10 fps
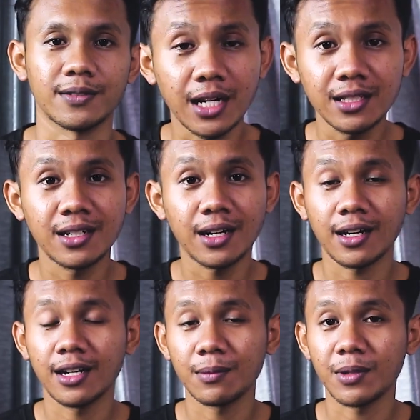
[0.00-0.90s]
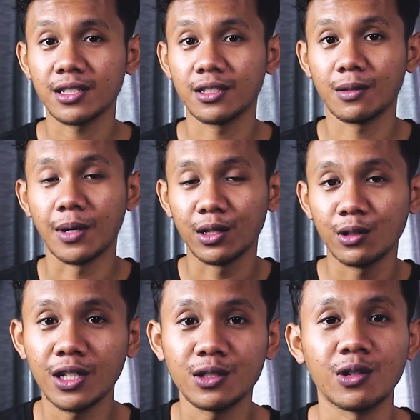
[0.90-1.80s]
Dan jika kalian merasa
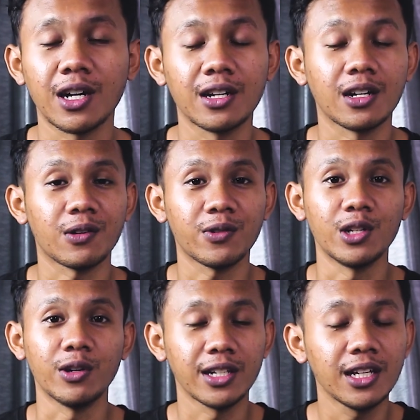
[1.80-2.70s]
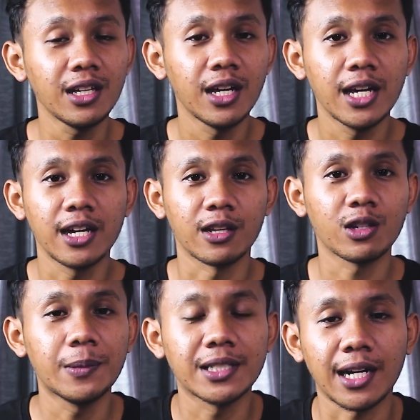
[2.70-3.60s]
terbantu dan suka dengan video ini,
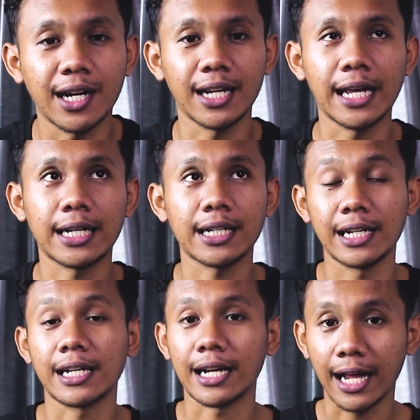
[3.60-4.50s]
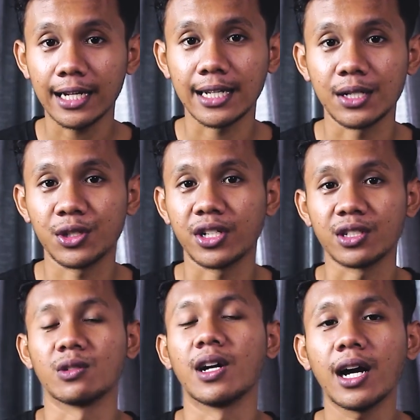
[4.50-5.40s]
itu bisa kalian klik like dan share
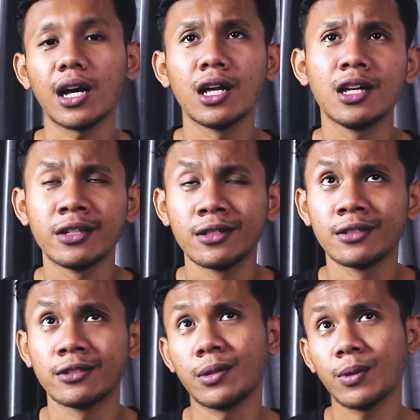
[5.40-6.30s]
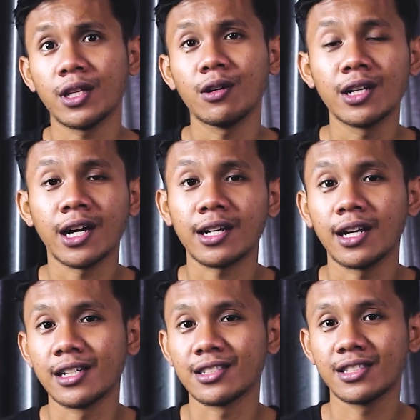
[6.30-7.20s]
juga Siapa tahu dengan
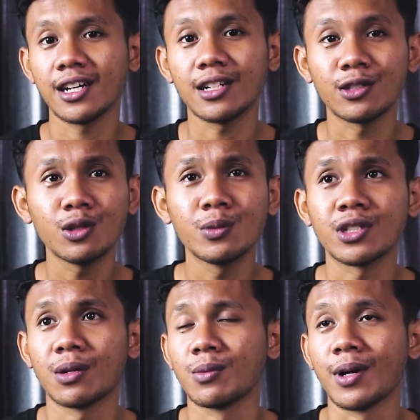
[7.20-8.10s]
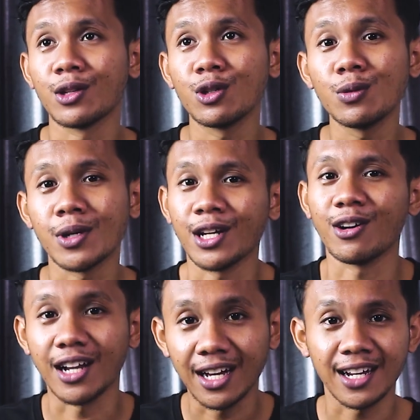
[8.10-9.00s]
kalian share itu bisa membantu banyak
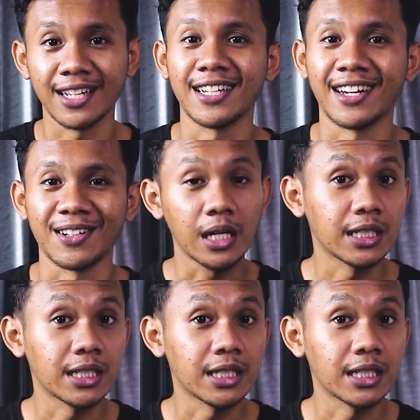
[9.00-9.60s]
orang lainnya.